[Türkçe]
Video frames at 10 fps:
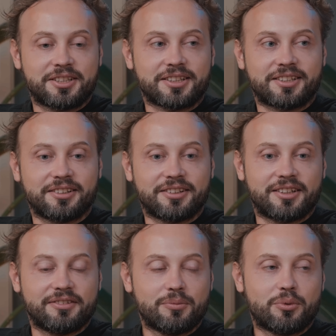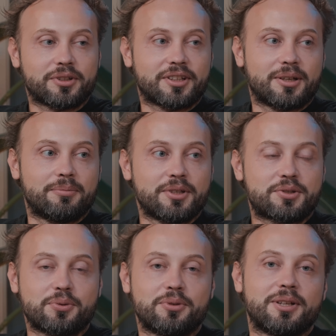40 yıldır evli. Bu arada tabii
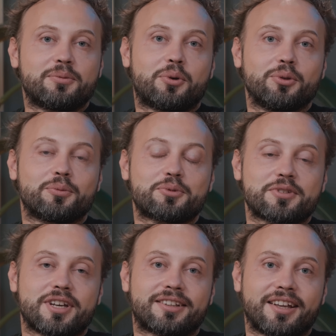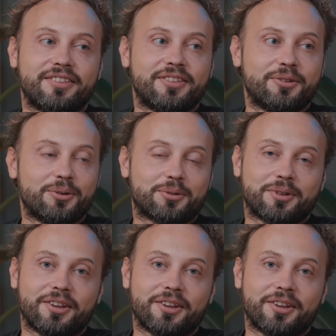söyleyelim konumuzu zaten ne olduğunu